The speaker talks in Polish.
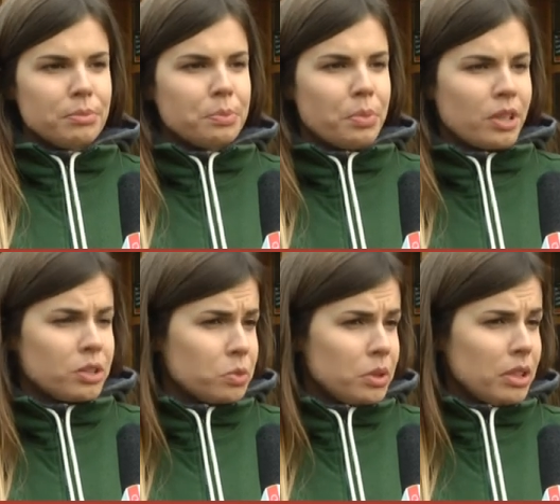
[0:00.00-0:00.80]

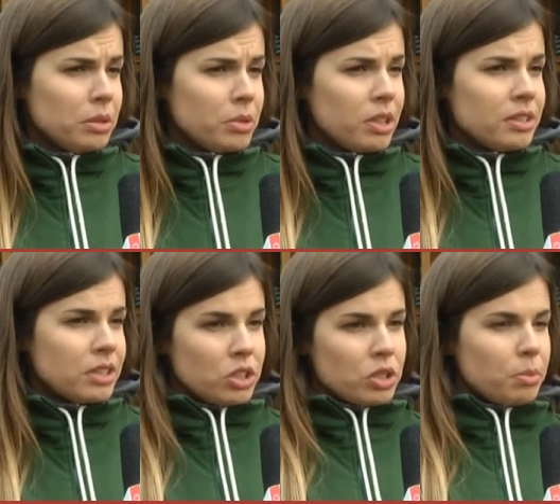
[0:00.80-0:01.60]
pokazuje im, kiedy jest
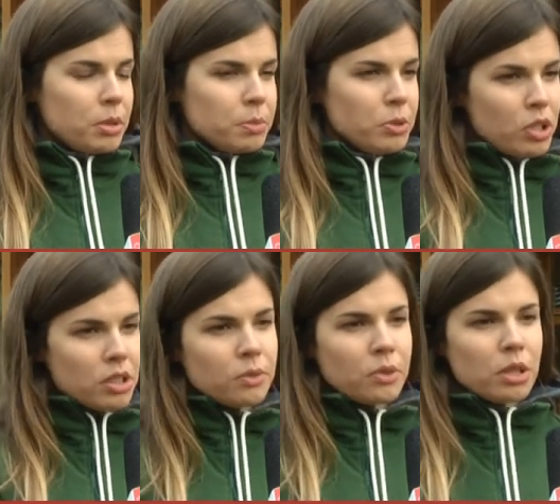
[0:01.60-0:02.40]
jakieś
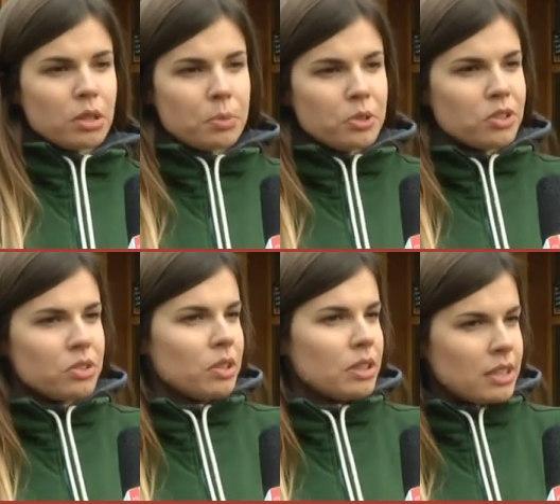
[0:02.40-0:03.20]
niebezpieczeństwo, kiedy podejść
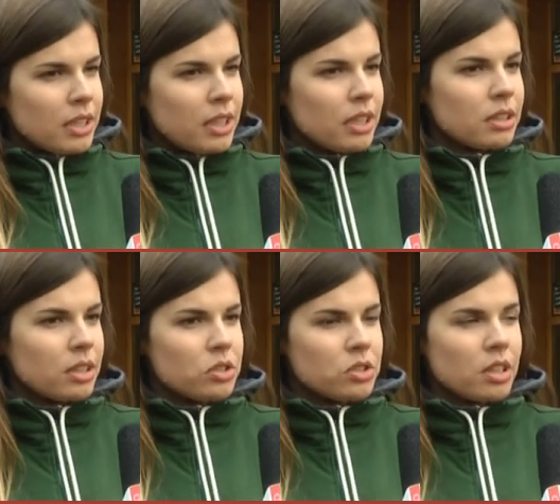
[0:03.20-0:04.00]
do jedzenia,
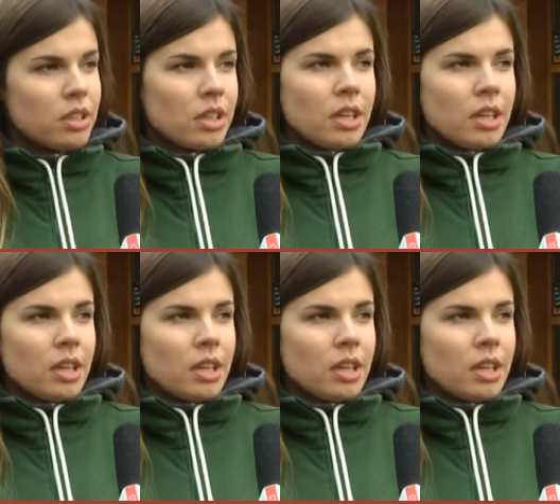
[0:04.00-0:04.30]
także